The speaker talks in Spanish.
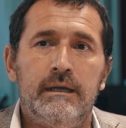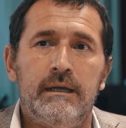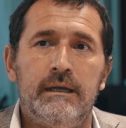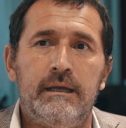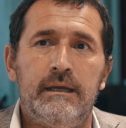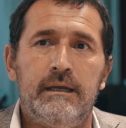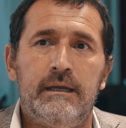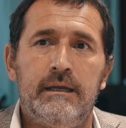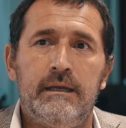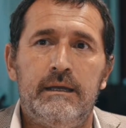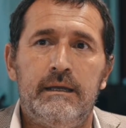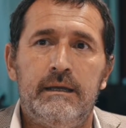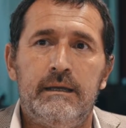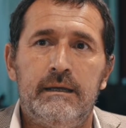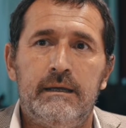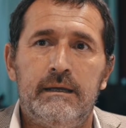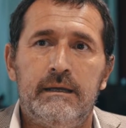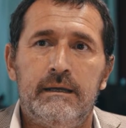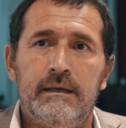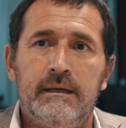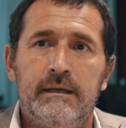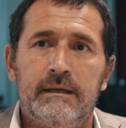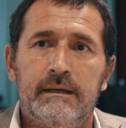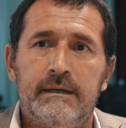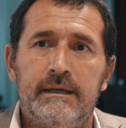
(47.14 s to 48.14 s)

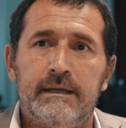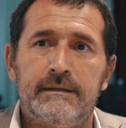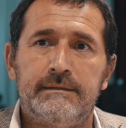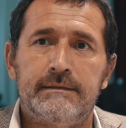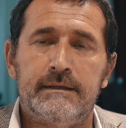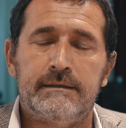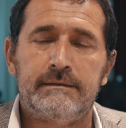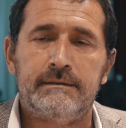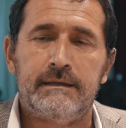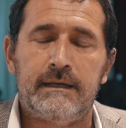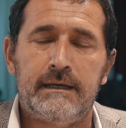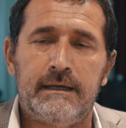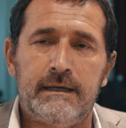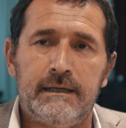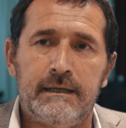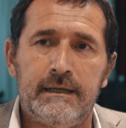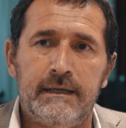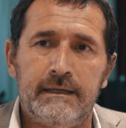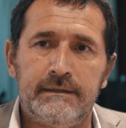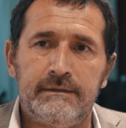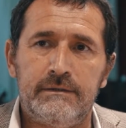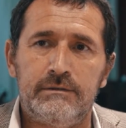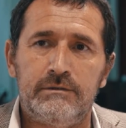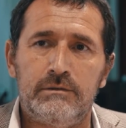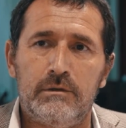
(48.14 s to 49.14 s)
eh, gracias a la
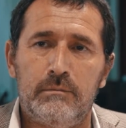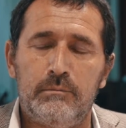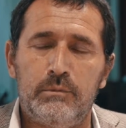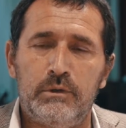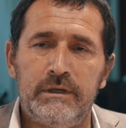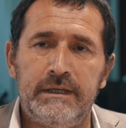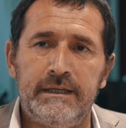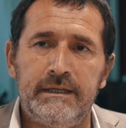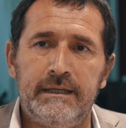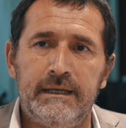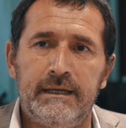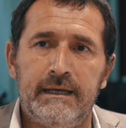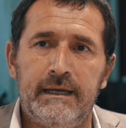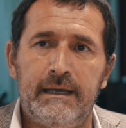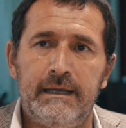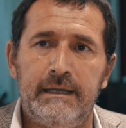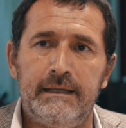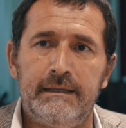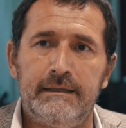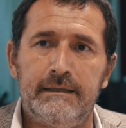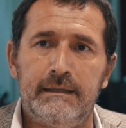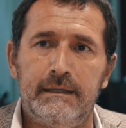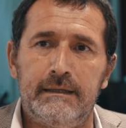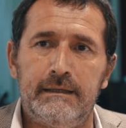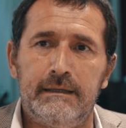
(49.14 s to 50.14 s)
decisión política del
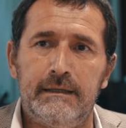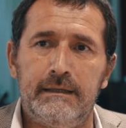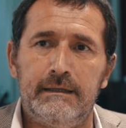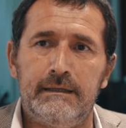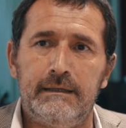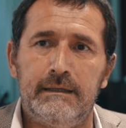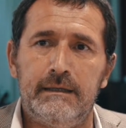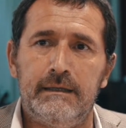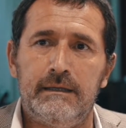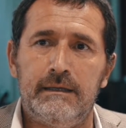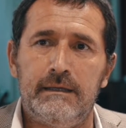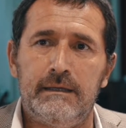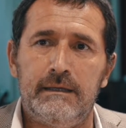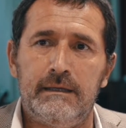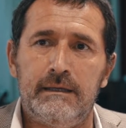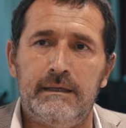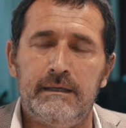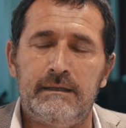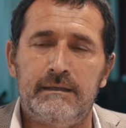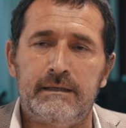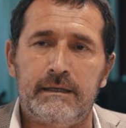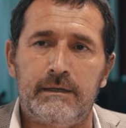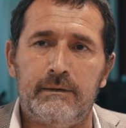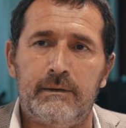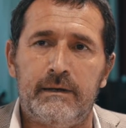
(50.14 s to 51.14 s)
intendente
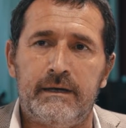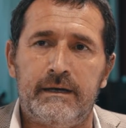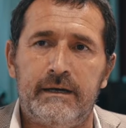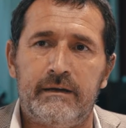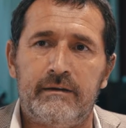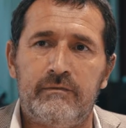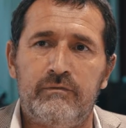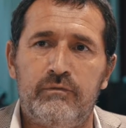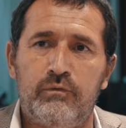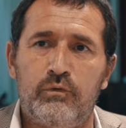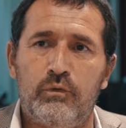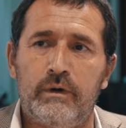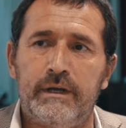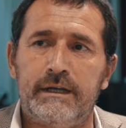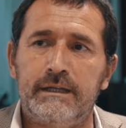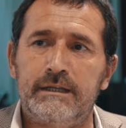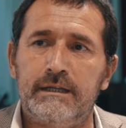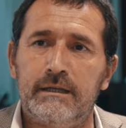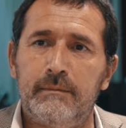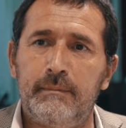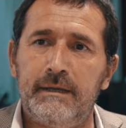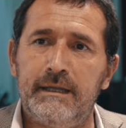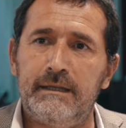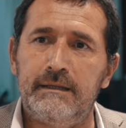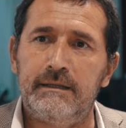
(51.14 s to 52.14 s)
de trabajar
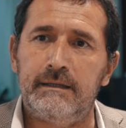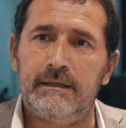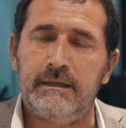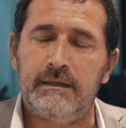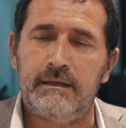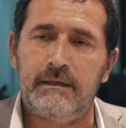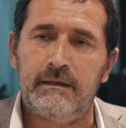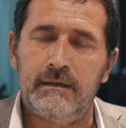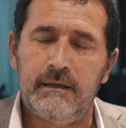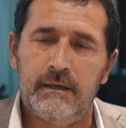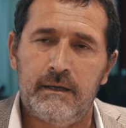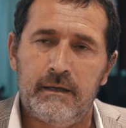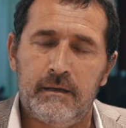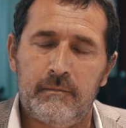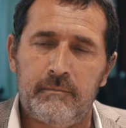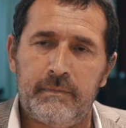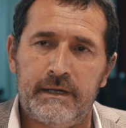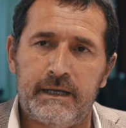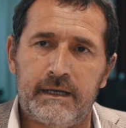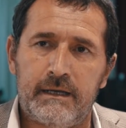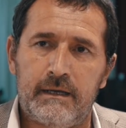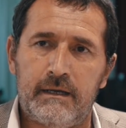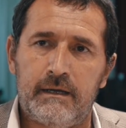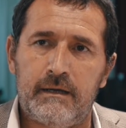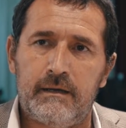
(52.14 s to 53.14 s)
fuertemente
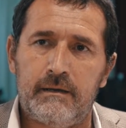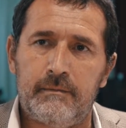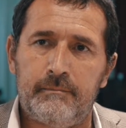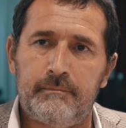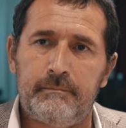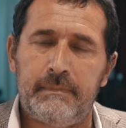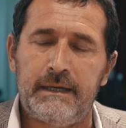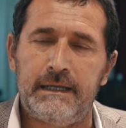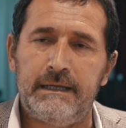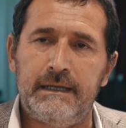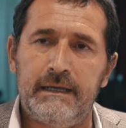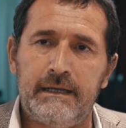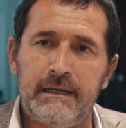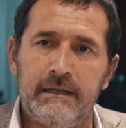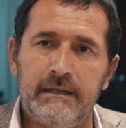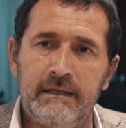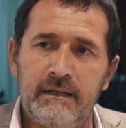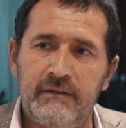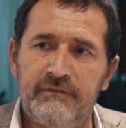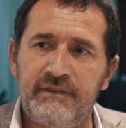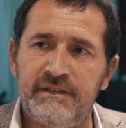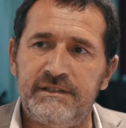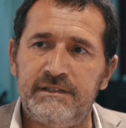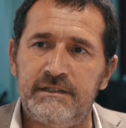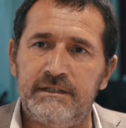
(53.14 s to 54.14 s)
para paliar el
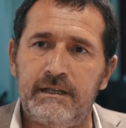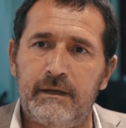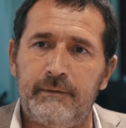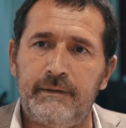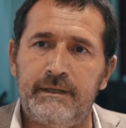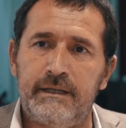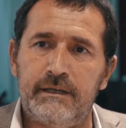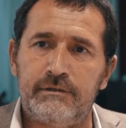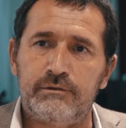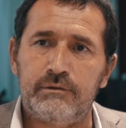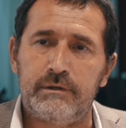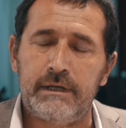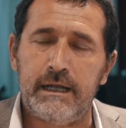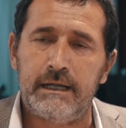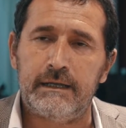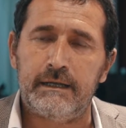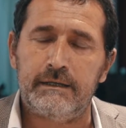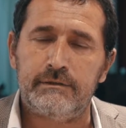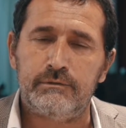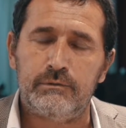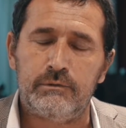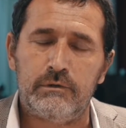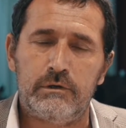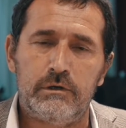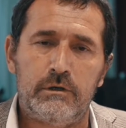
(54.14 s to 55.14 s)
déficit habitacional, que
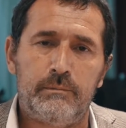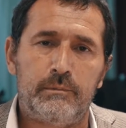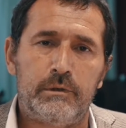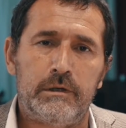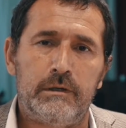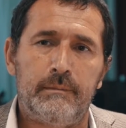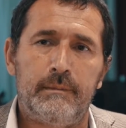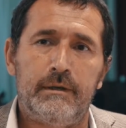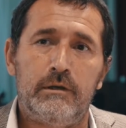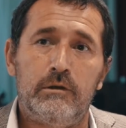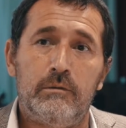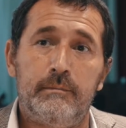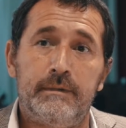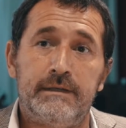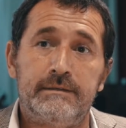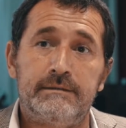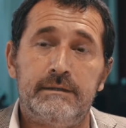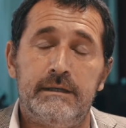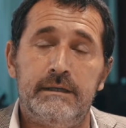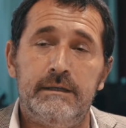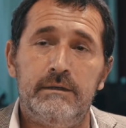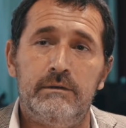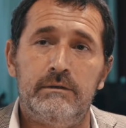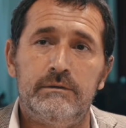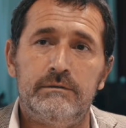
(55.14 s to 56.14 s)
es uno de los problemas de los
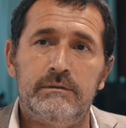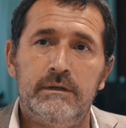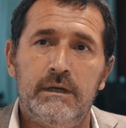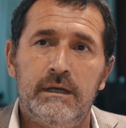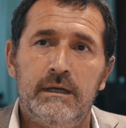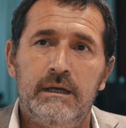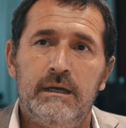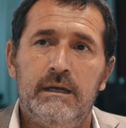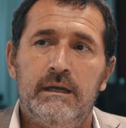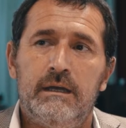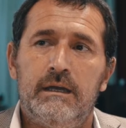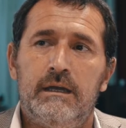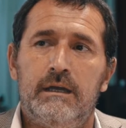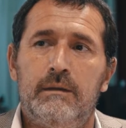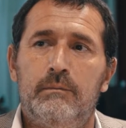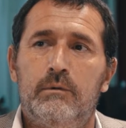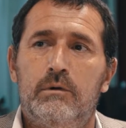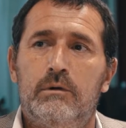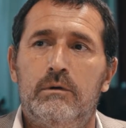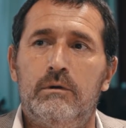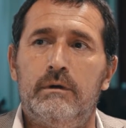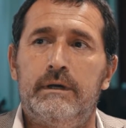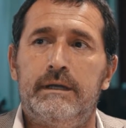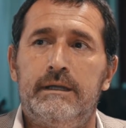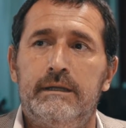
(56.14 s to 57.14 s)
mercedinos.
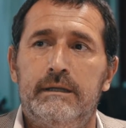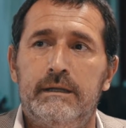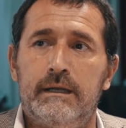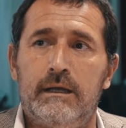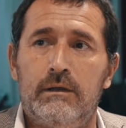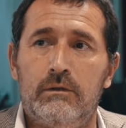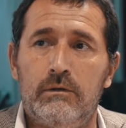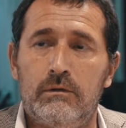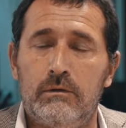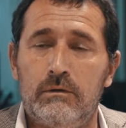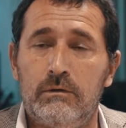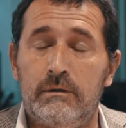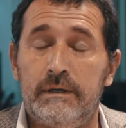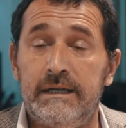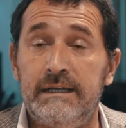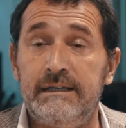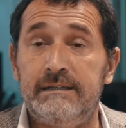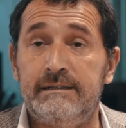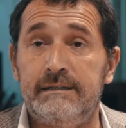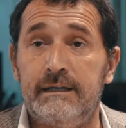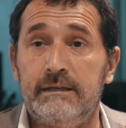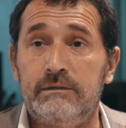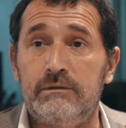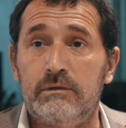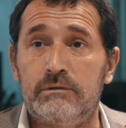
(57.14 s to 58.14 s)
Hemos concretado el
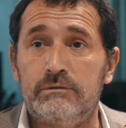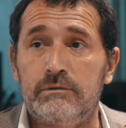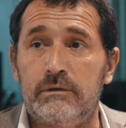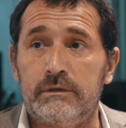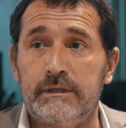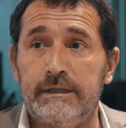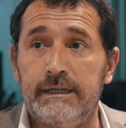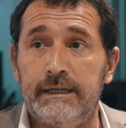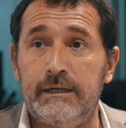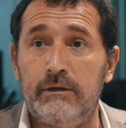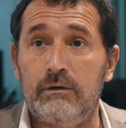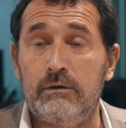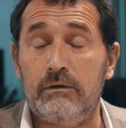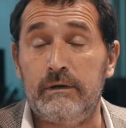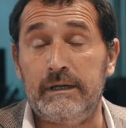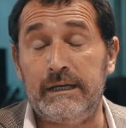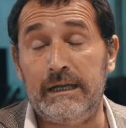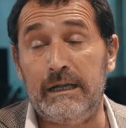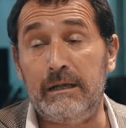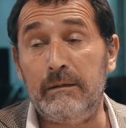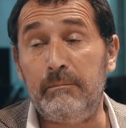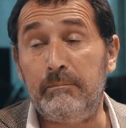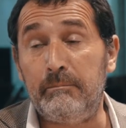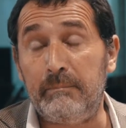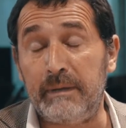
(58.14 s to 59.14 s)
sexto sorteo,
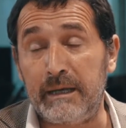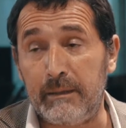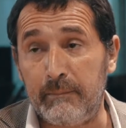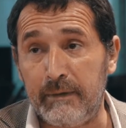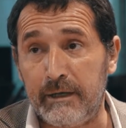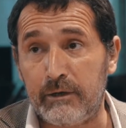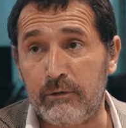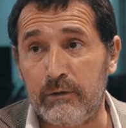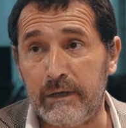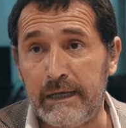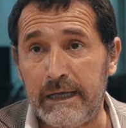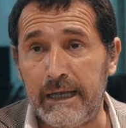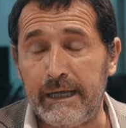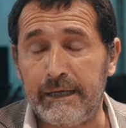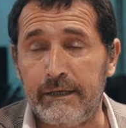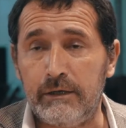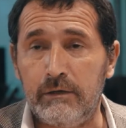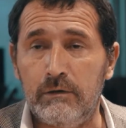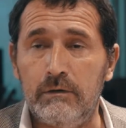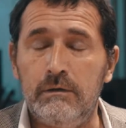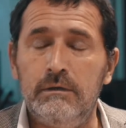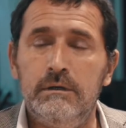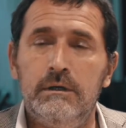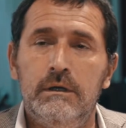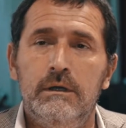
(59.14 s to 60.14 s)
el primero del
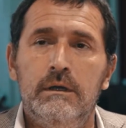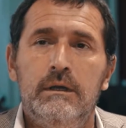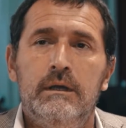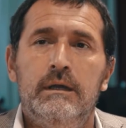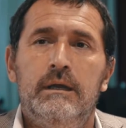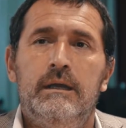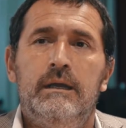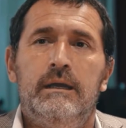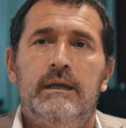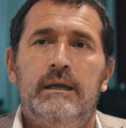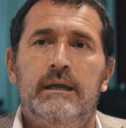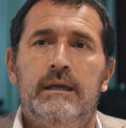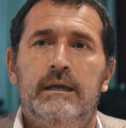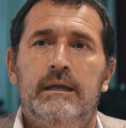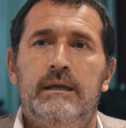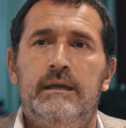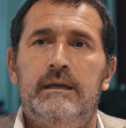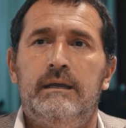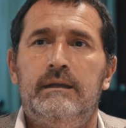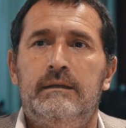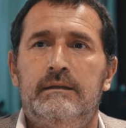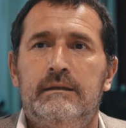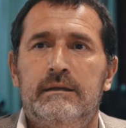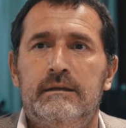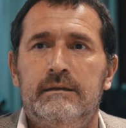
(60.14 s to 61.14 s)
año.
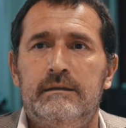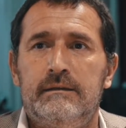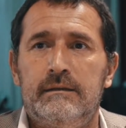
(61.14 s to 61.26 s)
Este,